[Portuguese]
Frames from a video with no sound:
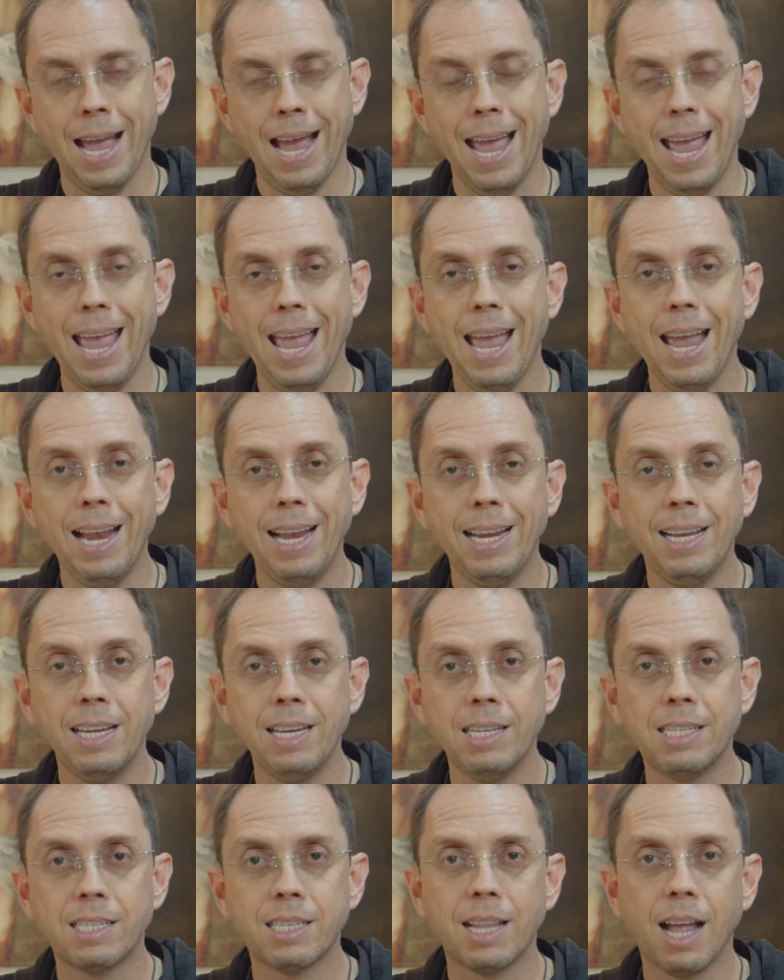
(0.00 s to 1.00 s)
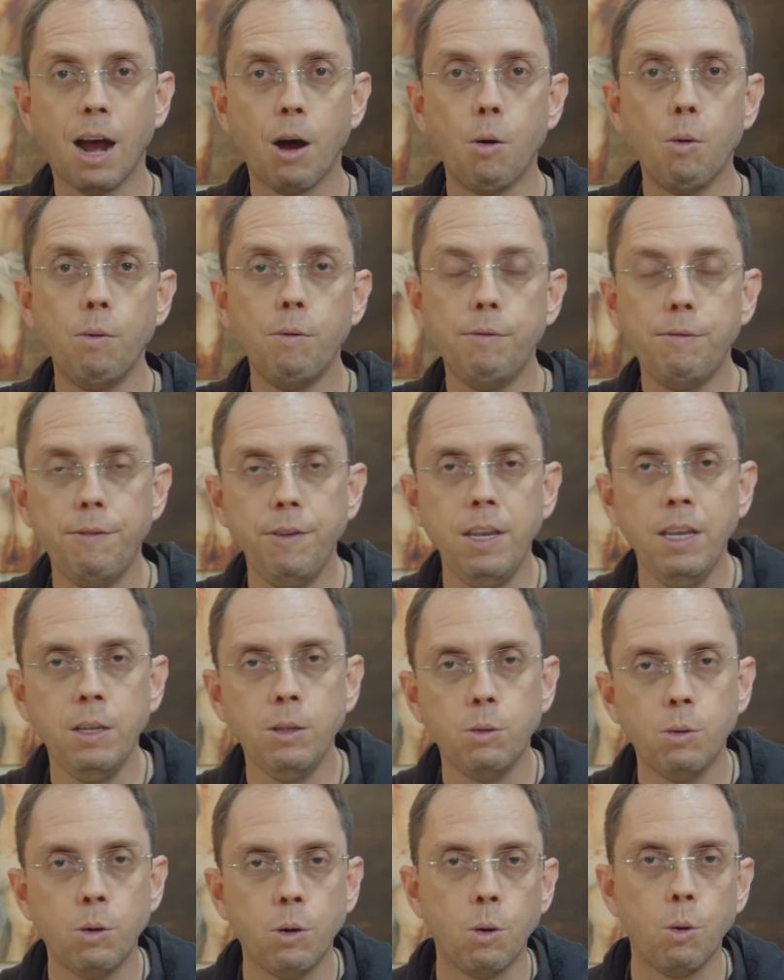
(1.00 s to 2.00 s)
Ele está
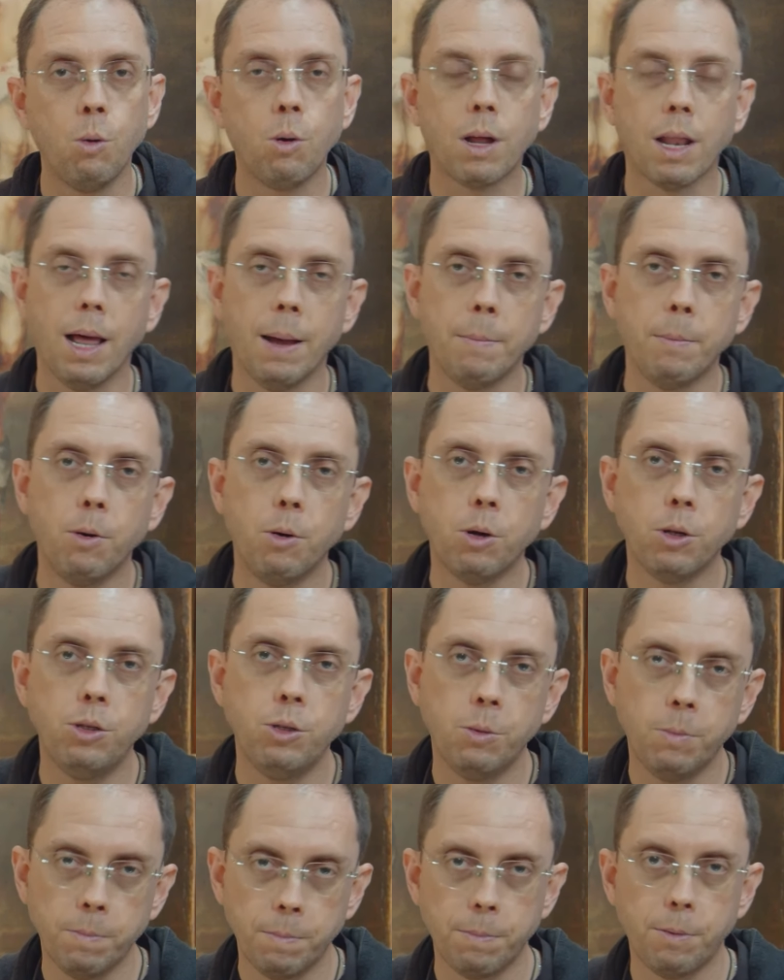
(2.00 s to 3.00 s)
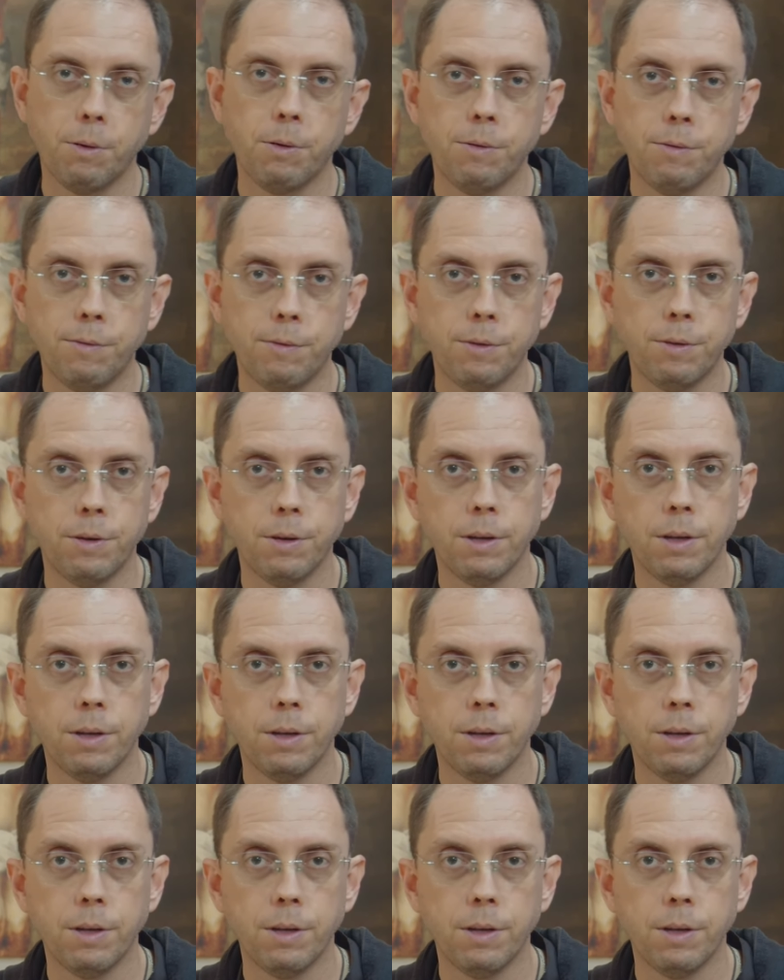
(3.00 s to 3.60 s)
ouvindo o clamor de um povo.